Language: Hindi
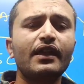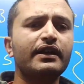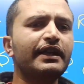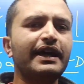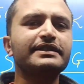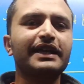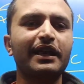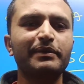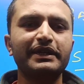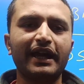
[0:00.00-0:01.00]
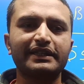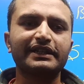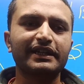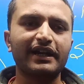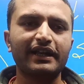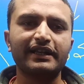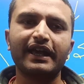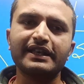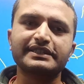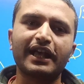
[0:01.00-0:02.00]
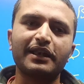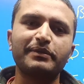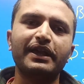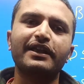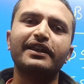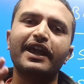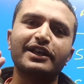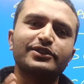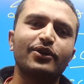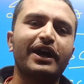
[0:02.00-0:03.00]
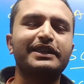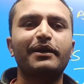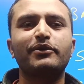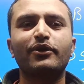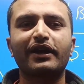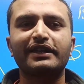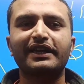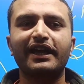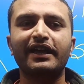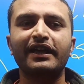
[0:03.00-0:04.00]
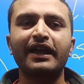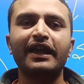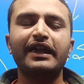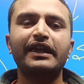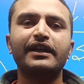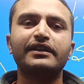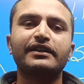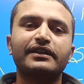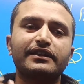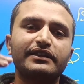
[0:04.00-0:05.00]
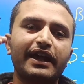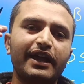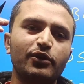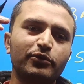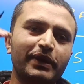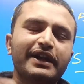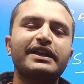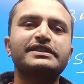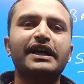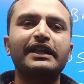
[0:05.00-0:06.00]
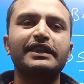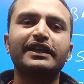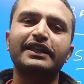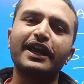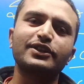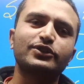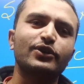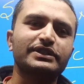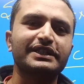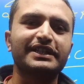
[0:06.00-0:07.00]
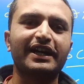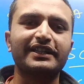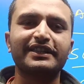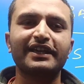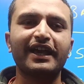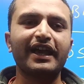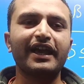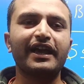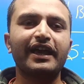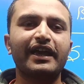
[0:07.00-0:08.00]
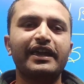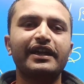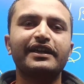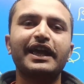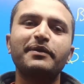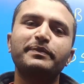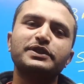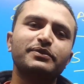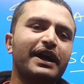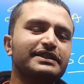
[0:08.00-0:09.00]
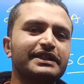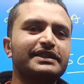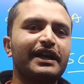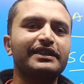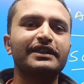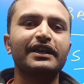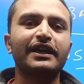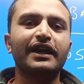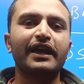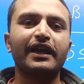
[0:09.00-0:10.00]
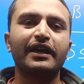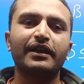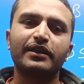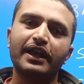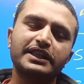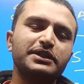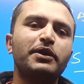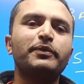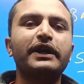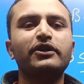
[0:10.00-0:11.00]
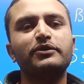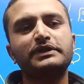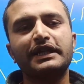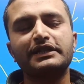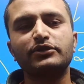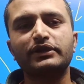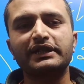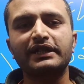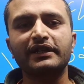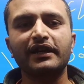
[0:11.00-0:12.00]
नए साल में याद रखिएगा नए साल में एक नया सौगात आप लोगों के लिए है एक नए उमंग के साथ एक नए जोश के साथ एक नए विश्वास के साथ अचीवर पॉइंट यूट्यूब चैनल से जोड़िए